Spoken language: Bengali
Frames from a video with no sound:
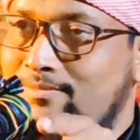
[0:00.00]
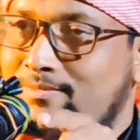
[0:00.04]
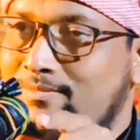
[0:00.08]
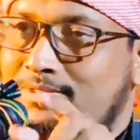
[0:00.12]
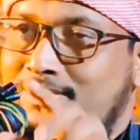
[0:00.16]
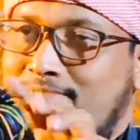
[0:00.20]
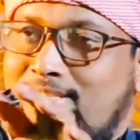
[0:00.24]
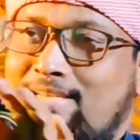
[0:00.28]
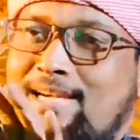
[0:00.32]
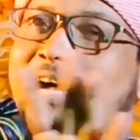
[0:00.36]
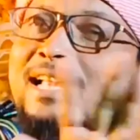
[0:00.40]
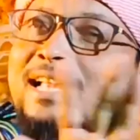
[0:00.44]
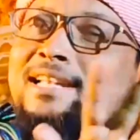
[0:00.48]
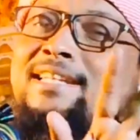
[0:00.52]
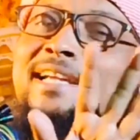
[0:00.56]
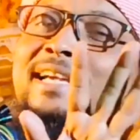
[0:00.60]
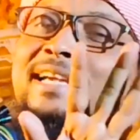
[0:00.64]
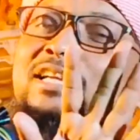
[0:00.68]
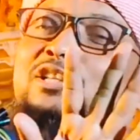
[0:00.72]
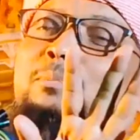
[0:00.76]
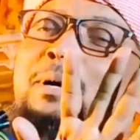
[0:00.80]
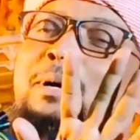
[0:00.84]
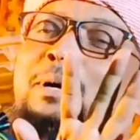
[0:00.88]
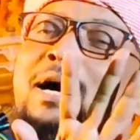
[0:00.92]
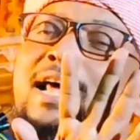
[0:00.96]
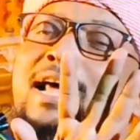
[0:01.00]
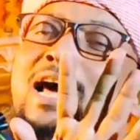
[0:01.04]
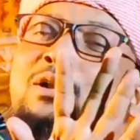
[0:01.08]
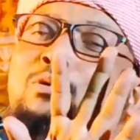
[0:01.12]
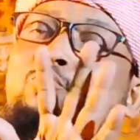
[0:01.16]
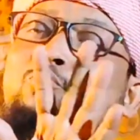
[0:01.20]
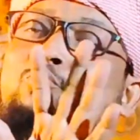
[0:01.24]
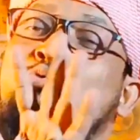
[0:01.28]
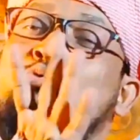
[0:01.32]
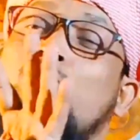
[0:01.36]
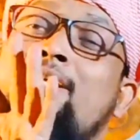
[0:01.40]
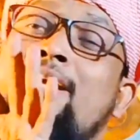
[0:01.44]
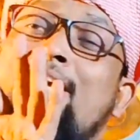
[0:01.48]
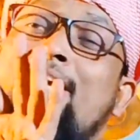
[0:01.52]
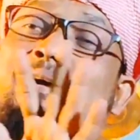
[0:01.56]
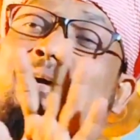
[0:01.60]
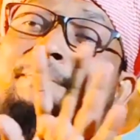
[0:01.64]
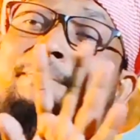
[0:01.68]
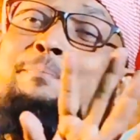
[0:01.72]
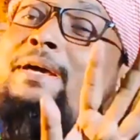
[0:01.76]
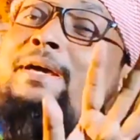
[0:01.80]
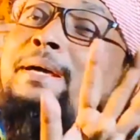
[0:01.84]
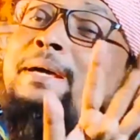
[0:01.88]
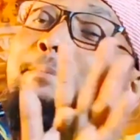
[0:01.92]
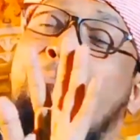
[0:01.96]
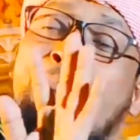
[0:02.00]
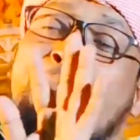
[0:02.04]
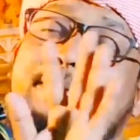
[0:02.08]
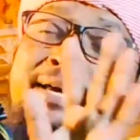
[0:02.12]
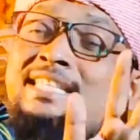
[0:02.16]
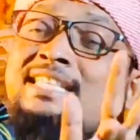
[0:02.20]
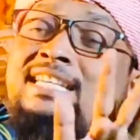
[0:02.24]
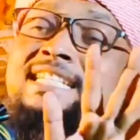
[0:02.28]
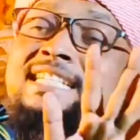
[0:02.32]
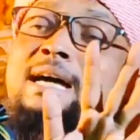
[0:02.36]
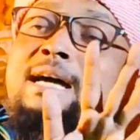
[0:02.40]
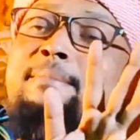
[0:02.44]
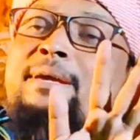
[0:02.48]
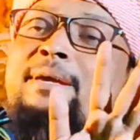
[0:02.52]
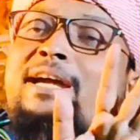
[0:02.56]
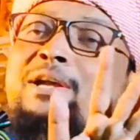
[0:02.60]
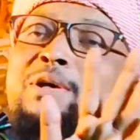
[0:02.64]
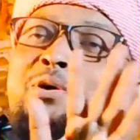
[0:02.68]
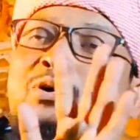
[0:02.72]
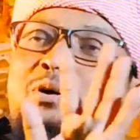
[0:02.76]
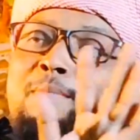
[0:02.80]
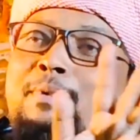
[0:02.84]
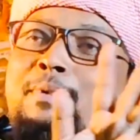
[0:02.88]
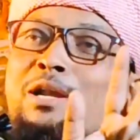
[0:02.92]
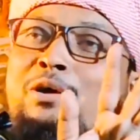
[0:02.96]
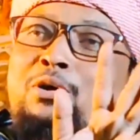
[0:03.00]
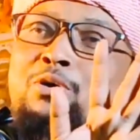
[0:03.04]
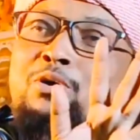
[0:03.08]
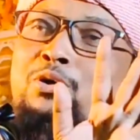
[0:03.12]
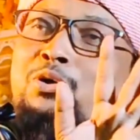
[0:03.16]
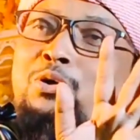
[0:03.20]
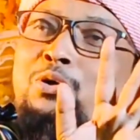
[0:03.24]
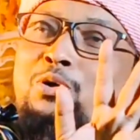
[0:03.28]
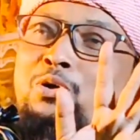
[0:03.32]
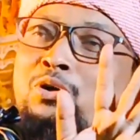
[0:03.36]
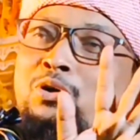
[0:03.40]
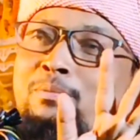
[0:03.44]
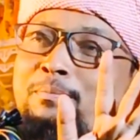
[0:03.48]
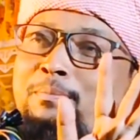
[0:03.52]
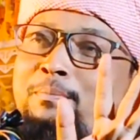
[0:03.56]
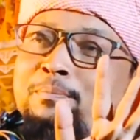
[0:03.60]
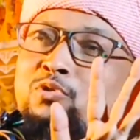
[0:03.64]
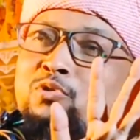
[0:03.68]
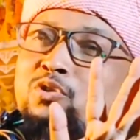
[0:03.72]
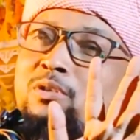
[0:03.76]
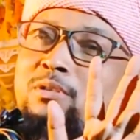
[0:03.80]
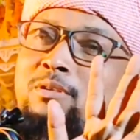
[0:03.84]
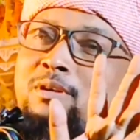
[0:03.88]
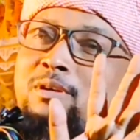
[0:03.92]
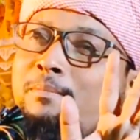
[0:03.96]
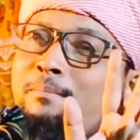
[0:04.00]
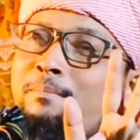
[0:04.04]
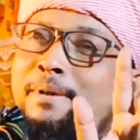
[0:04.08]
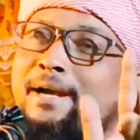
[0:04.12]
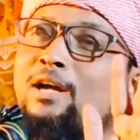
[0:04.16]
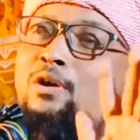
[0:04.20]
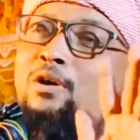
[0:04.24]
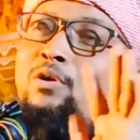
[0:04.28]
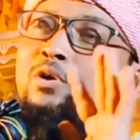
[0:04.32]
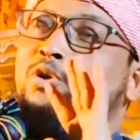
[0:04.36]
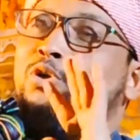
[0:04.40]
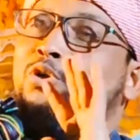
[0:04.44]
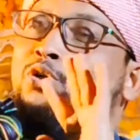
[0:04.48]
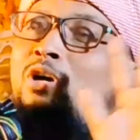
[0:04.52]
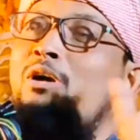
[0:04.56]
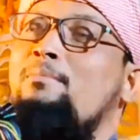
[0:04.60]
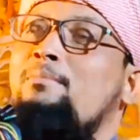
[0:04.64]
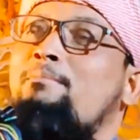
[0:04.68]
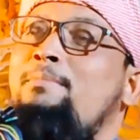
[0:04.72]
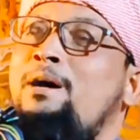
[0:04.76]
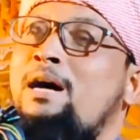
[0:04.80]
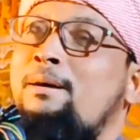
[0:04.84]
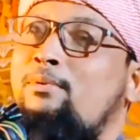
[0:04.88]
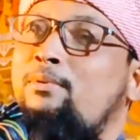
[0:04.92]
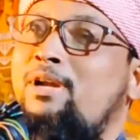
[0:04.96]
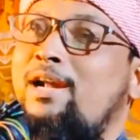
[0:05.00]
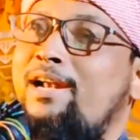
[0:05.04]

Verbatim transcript: যেখান থেকে তোমার আর উঠে বেঁচে যাবে এরকম আর কোনো রকম মানে কোনো সম্ভাবনা